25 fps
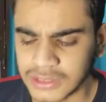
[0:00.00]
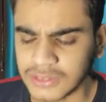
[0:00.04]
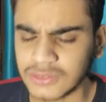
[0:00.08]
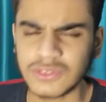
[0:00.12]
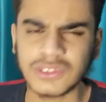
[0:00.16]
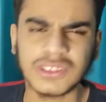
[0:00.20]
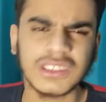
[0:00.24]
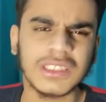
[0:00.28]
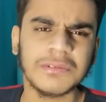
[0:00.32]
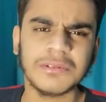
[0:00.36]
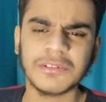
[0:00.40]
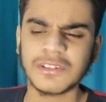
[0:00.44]

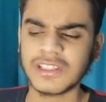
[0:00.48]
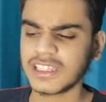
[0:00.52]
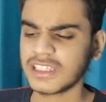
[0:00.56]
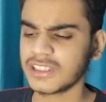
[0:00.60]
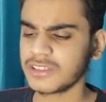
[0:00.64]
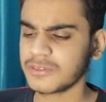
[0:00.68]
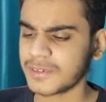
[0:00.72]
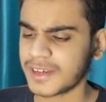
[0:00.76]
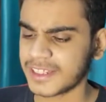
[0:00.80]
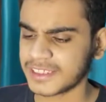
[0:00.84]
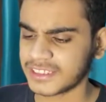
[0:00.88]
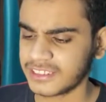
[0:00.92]
टू जी बी वाले
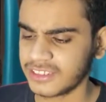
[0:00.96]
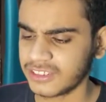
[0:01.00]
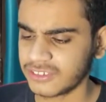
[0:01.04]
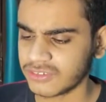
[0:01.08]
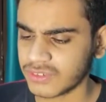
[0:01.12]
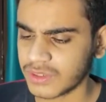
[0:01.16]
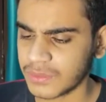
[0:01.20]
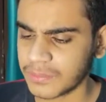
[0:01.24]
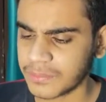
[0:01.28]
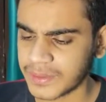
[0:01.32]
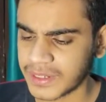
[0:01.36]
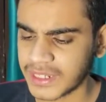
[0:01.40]
की तो बात नहीं
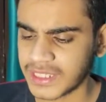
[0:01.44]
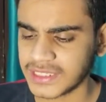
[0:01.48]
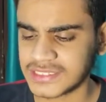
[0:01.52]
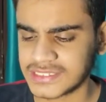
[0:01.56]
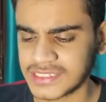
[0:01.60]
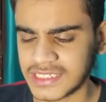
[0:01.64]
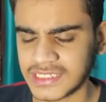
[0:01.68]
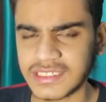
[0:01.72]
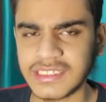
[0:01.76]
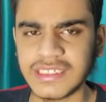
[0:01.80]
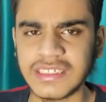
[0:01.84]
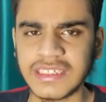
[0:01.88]
करूँगा बड़ा
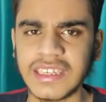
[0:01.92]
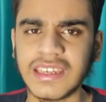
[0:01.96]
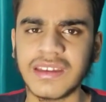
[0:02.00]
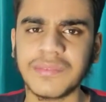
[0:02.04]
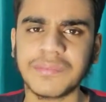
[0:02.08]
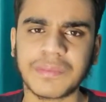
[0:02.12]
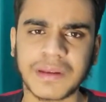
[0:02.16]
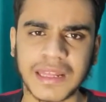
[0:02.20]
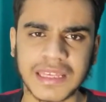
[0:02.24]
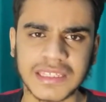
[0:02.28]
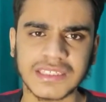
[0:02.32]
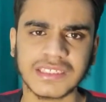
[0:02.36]
अच्छा ठीक
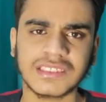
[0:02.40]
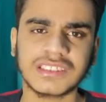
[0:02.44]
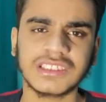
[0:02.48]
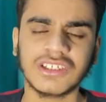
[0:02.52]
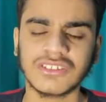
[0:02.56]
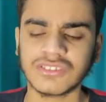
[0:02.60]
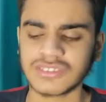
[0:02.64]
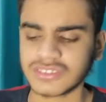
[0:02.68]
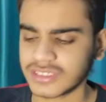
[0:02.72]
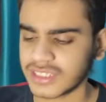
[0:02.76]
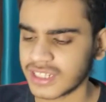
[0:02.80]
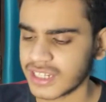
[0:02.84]
है प्राइस
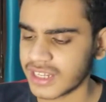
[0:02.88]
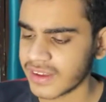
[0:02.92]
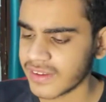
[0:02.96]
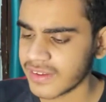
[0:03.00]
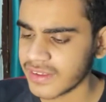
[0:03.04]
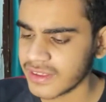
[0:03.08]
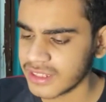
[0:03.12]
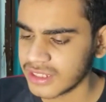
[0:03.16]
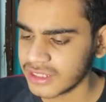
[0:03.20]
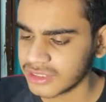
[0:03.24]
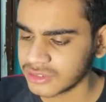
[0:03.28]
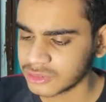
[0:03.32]
अच्छा है उसका
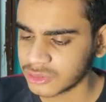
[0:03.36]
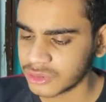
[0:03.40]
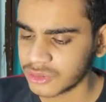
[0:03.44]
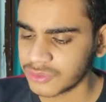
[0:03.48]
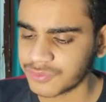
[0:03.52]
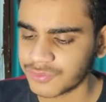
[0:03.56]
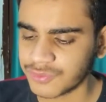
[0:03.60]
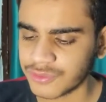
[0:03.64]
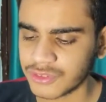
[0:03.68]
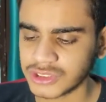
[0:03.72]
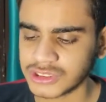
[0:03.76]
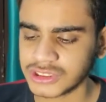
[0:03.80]
तो
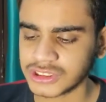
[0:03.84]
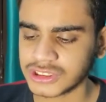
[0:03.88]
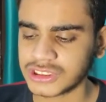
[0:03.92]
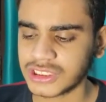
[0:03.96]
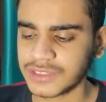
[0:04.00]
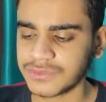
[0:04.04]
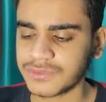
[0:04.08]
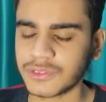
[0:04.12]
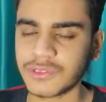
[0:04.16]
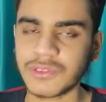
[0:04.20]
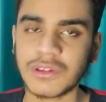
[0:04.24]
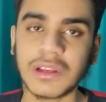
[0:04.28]
फोर
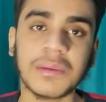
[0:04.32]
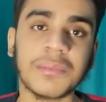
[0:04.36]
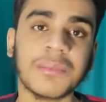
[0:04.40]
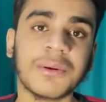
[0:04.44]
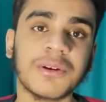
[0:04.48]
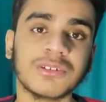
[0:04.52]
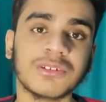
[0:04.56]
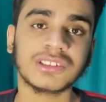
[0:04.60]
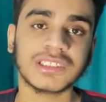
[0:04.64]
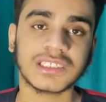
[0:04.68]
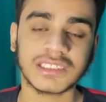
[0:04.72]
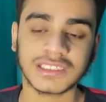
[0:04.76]
सिक्सटी फोर वाले
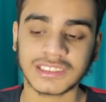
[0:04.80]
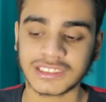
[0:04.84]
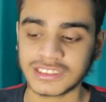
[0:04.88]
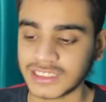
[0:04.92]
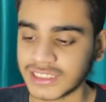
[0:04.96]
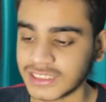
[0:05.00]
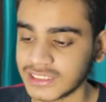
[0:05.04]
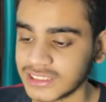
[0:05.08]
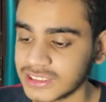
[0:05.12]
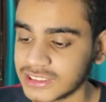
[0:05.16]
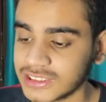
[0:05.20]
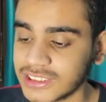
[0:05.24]
को ज़्यादा
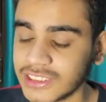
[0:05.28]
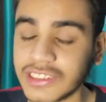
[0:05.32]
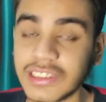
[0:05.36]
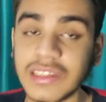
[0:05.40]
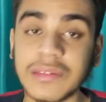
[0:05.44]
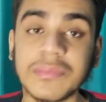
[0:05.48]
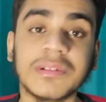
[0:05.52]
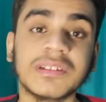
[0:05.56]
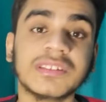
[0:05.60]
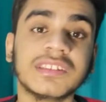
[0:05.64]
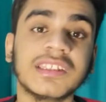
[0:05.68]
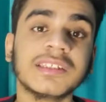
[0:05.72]
अच्छा लगा जिसकी
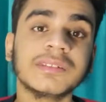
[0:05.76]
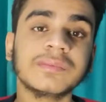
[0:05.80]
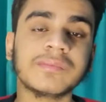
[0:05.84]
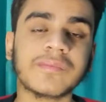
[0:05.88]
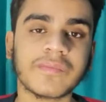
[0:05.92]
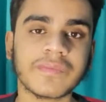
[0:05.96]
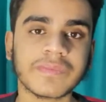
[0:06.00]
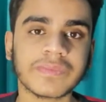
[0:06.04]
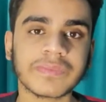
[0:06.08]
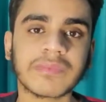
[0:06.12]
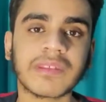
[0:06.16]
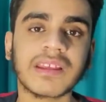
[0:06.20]
कीमत है
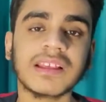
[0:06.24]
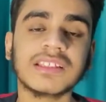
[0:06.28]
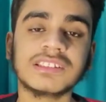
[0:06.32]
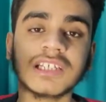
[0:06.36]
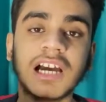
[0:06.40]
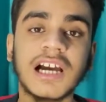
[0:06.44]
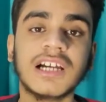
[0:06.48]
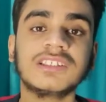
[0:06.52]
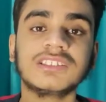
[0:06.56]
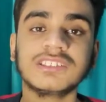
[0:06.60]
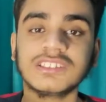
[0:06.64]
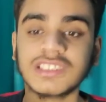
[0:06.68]

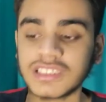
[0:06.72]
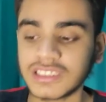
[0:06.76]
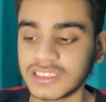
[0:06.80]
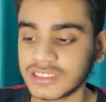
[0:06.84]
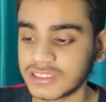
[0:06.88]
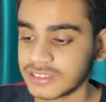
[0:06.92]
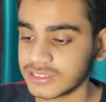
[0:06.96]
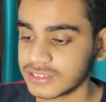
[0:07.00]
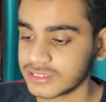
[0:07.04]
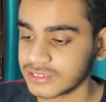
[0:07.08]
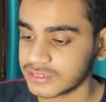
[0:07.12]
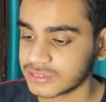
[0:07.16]
सात
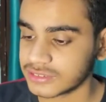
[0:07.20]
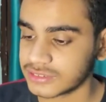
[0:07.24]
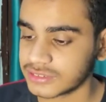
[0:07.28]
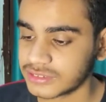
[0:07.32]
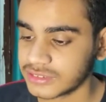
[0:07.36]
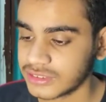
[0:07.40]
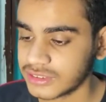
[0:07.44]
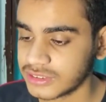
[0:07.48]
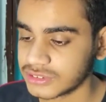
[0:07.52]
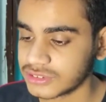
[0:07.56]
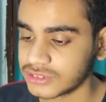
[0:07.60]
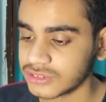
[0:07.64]
हज़ार
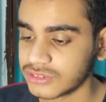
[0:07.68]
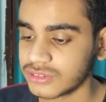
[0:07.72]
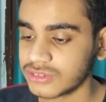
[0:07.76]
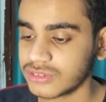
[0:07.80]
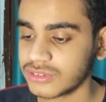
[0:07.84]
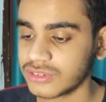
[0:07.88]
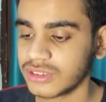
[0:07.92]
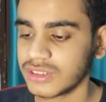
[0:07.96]
तीन सौ